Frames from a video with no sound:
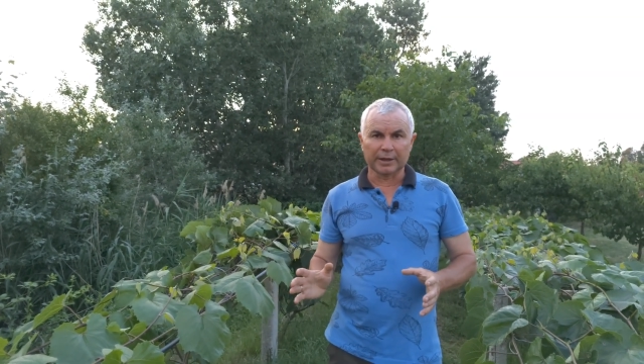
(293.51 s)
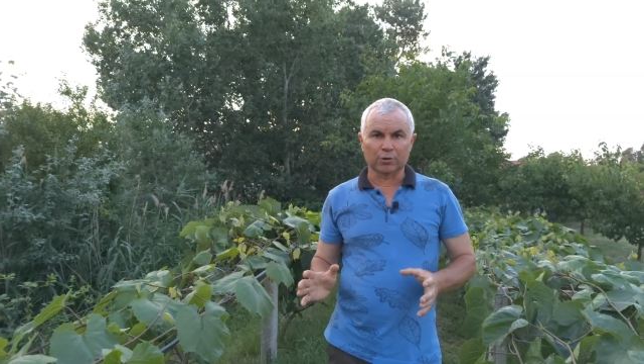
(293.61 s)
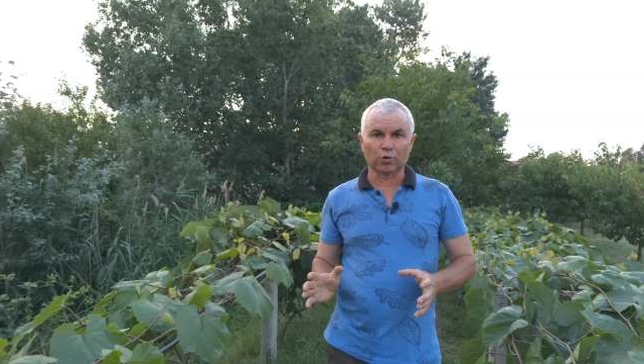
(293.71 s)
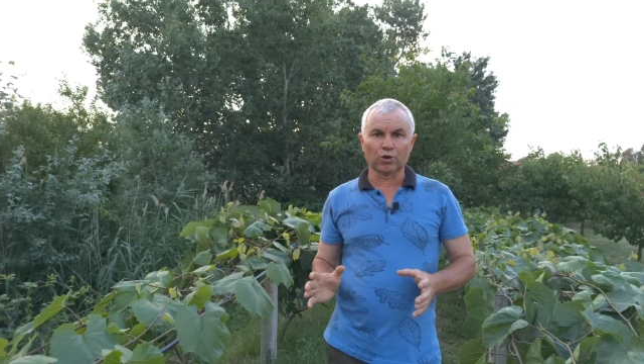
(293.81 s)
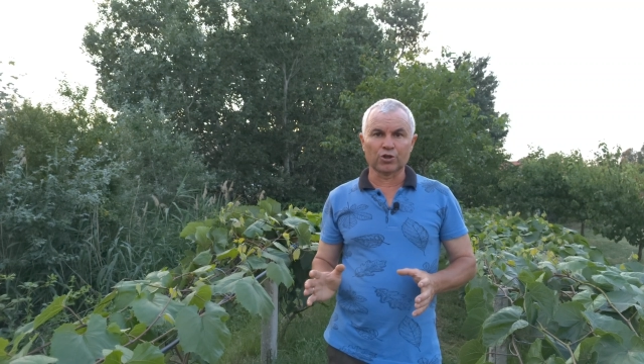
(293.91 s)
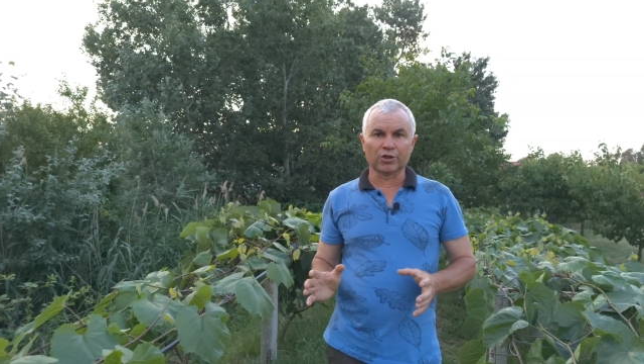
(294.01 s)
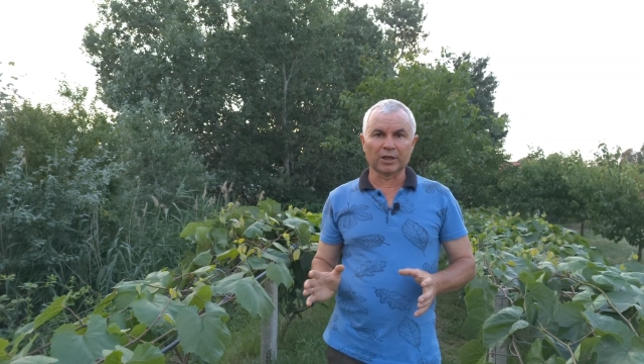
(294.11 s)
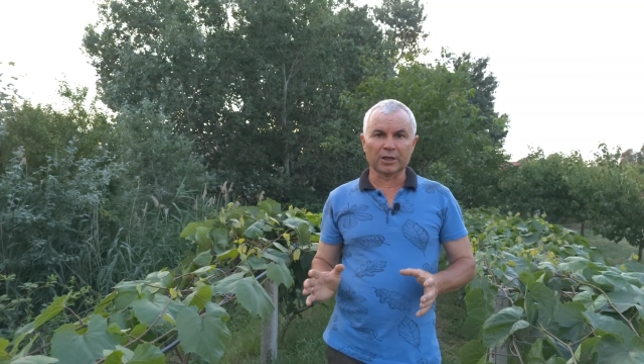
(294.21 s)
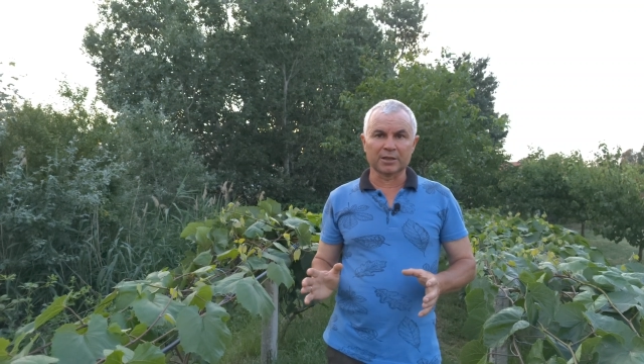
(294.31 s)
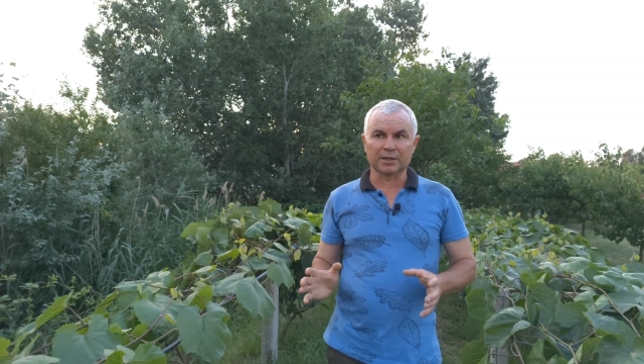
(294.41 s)
который
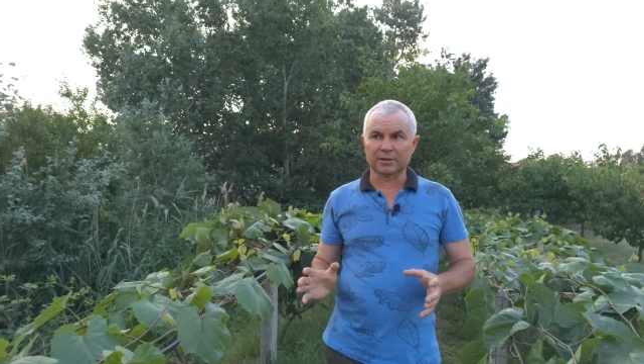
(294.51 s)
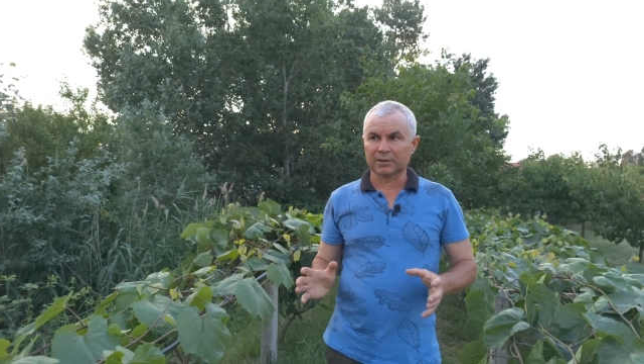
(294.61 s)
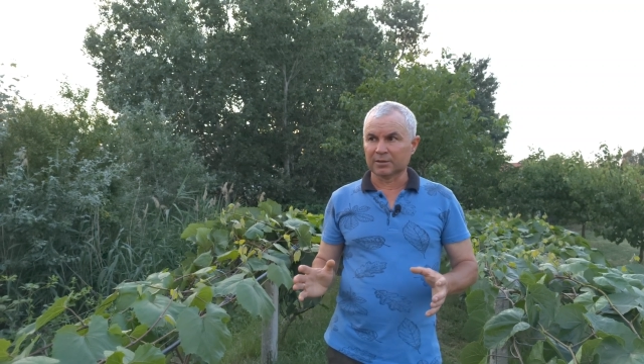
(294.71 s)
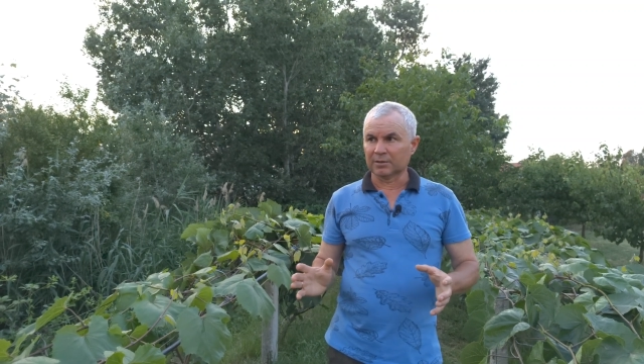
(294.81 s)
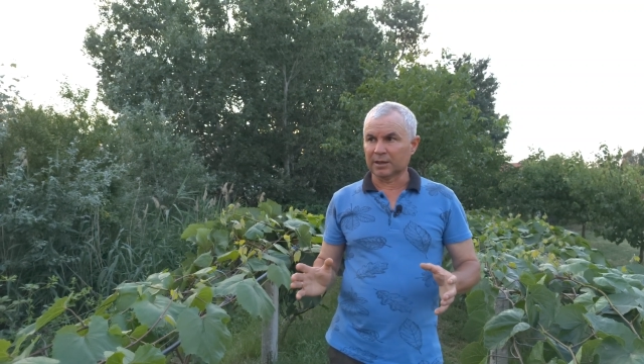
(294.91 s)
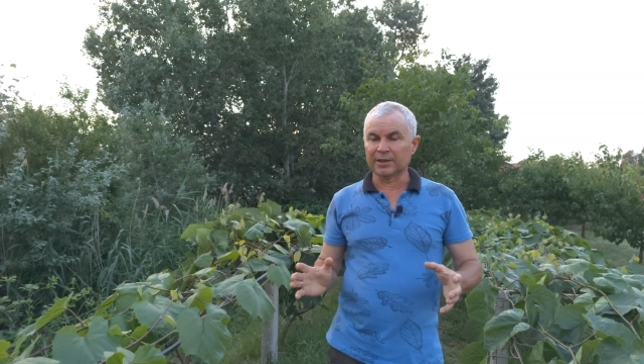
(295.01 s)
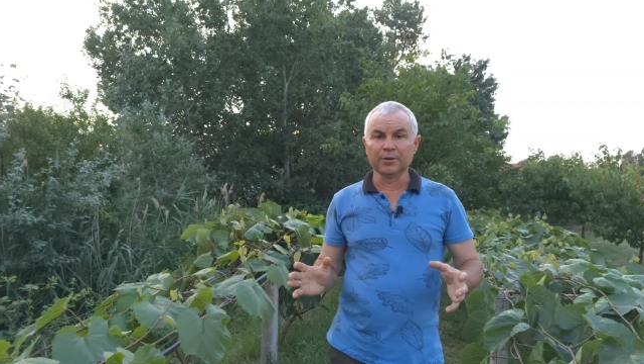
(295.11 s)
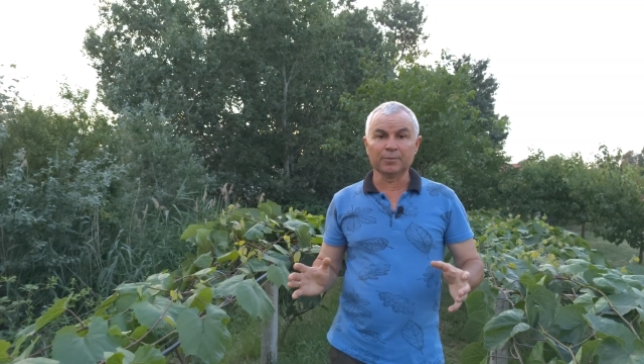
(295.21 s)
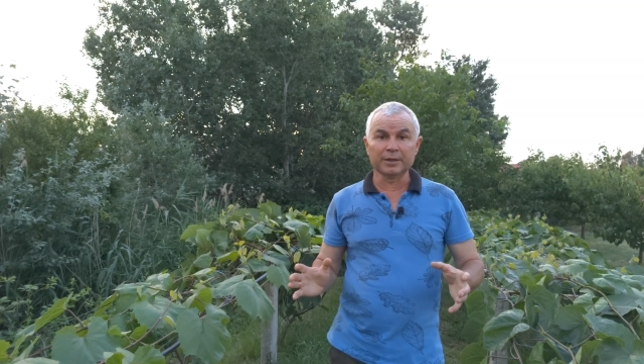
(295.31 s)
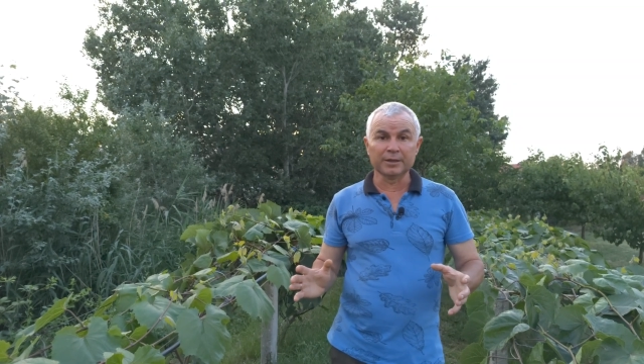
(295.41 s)
считался
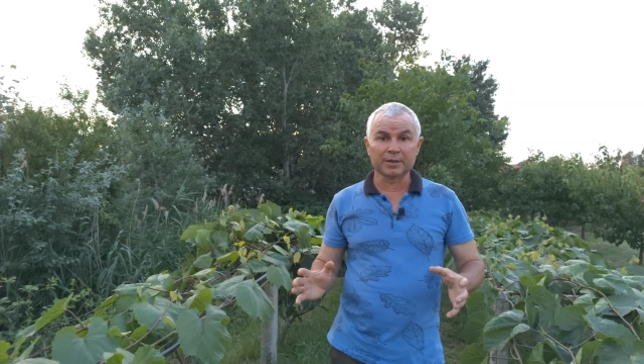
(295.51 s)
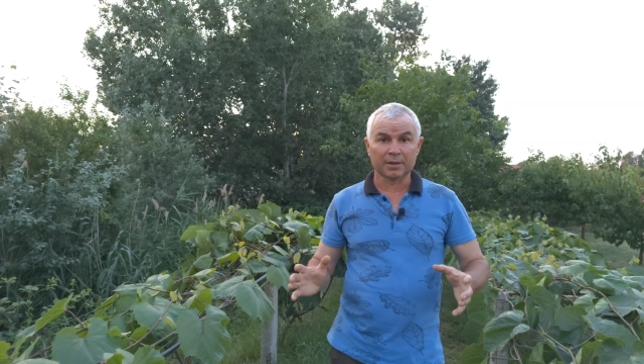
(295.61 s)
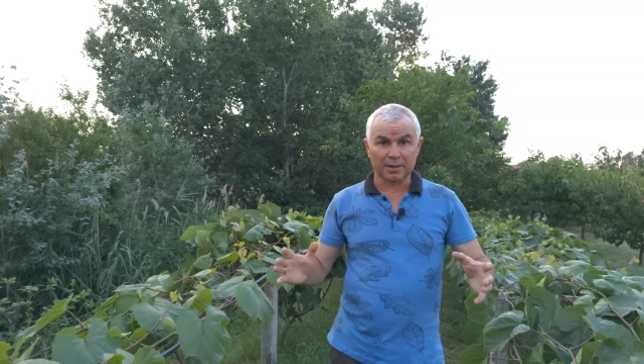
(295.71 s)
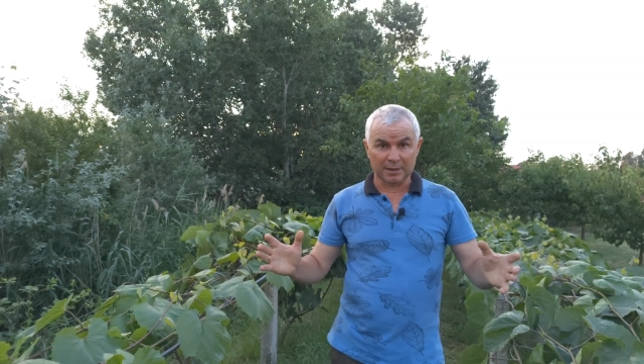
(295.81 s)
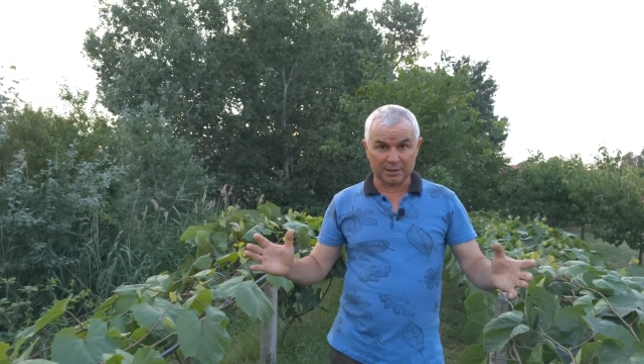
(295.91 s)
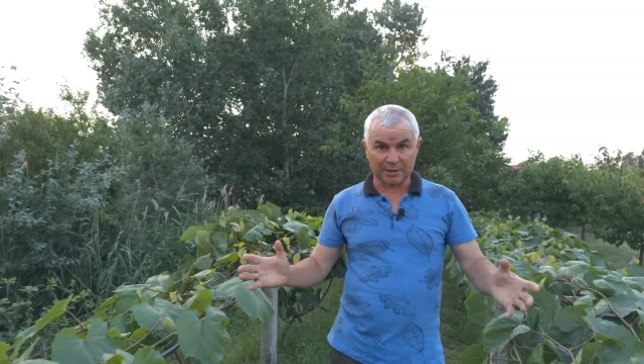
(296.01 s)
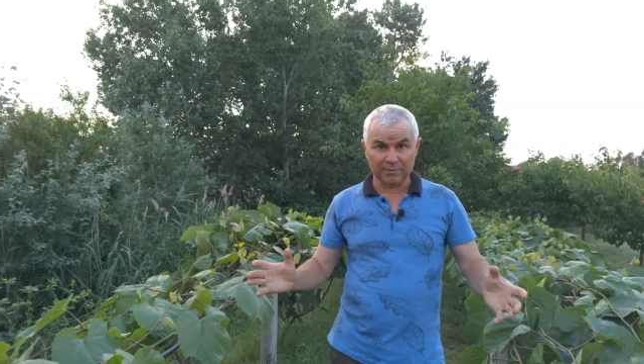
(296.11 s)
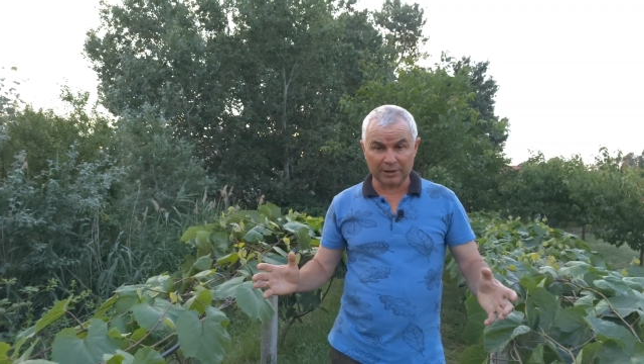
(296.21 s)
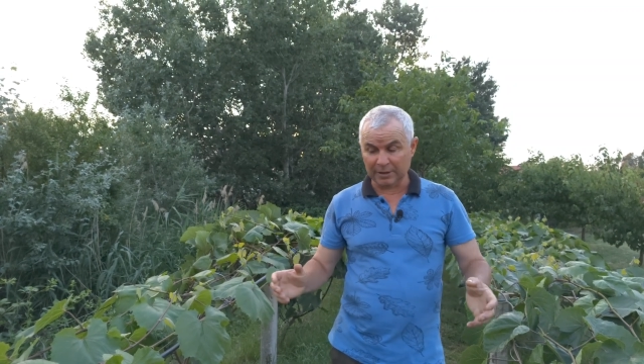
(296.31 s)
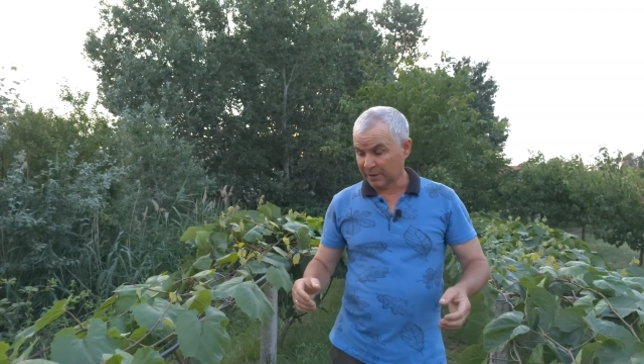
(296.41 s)
одним из
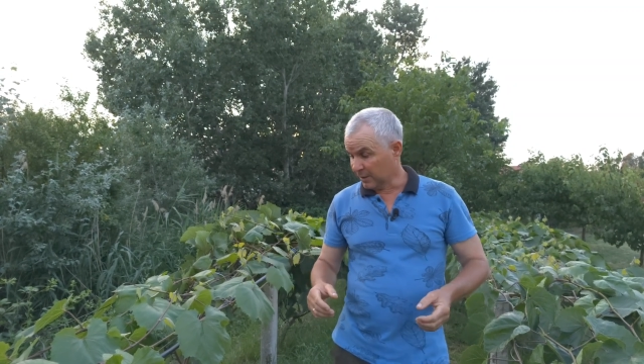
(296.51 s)
основных.